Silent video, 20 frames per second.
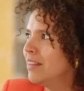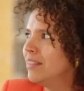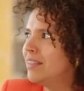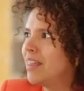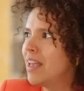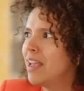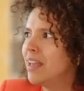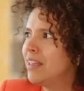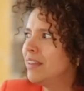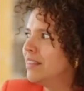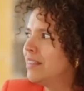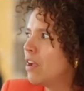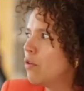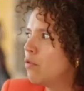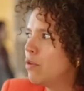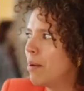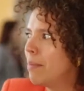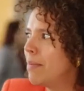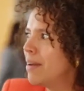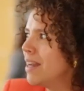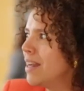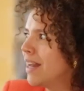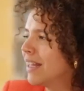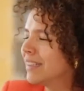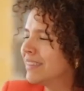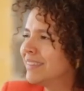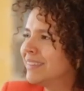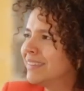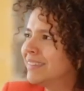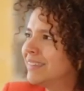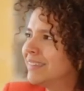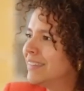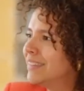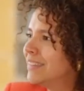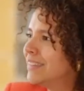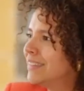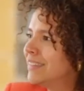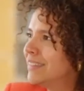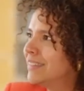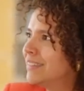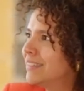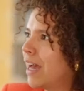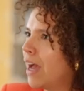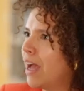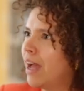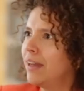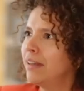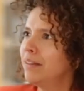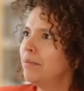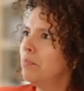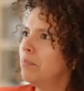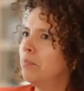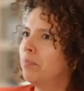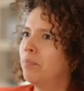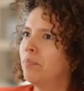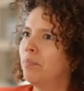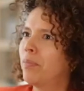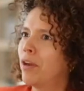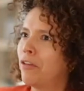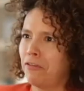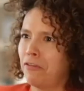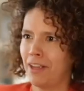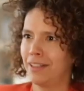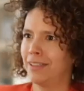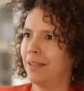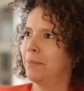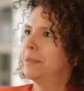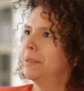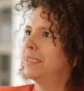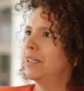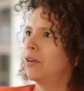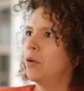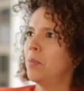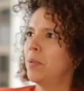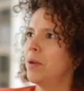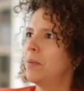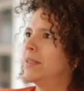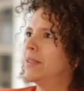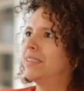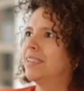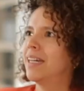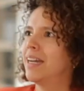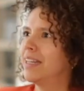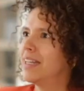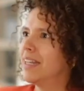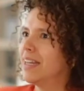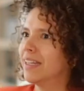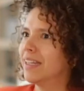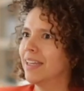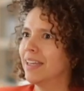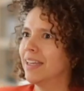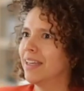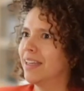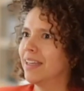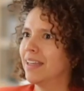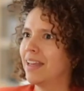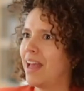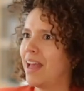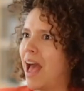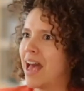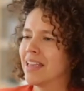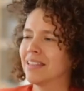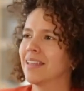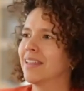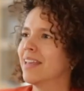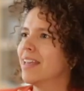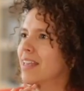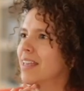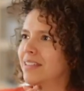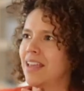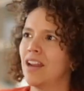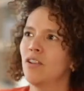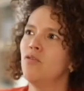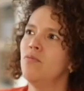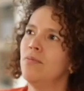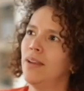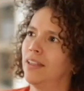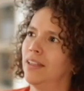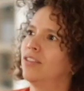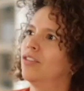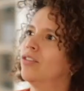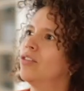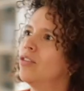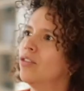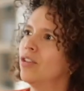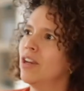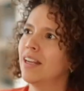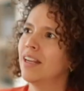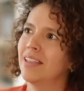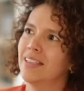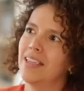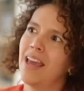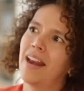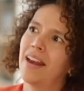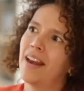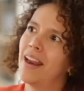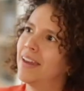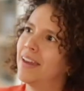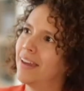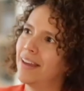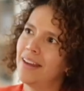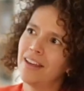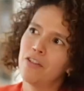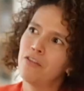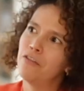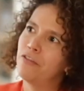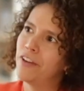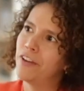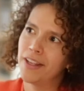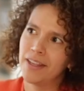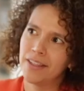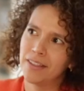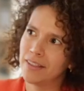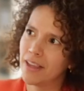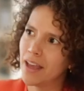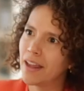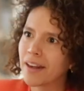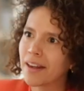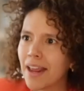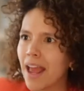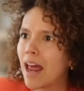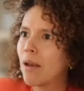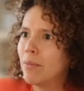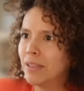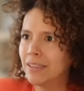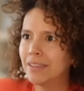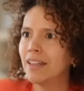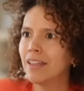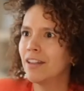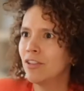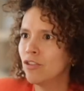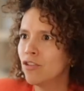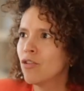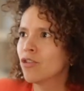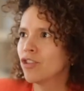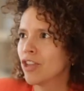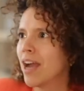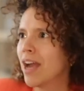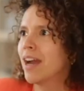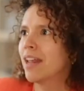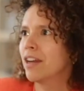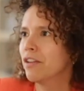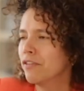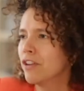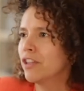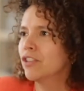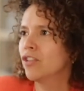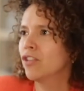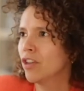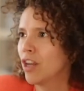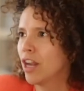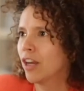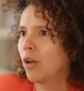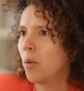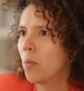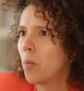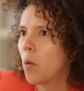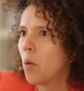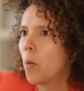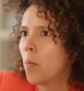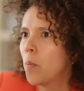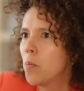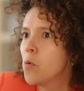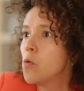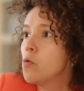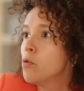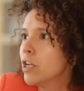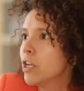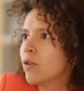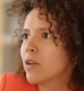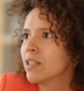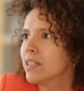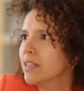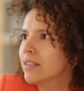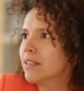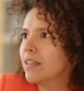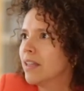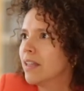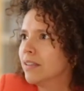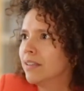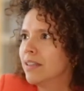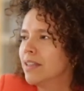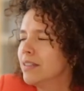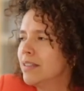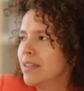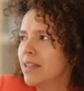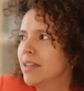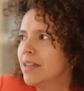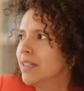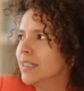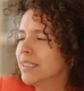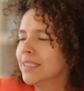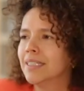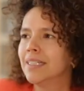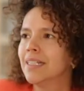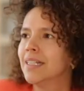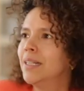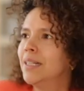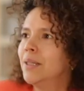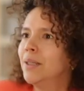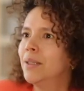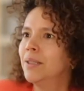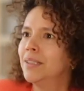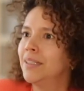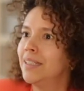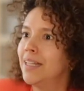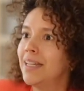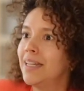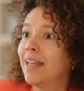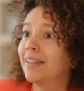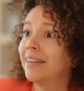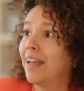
de, de una manera tan perfectamente complementaria que hace que ese argumento con el que se arranca la conferencia realmente nos haga reflexionar como público asistente, decir, la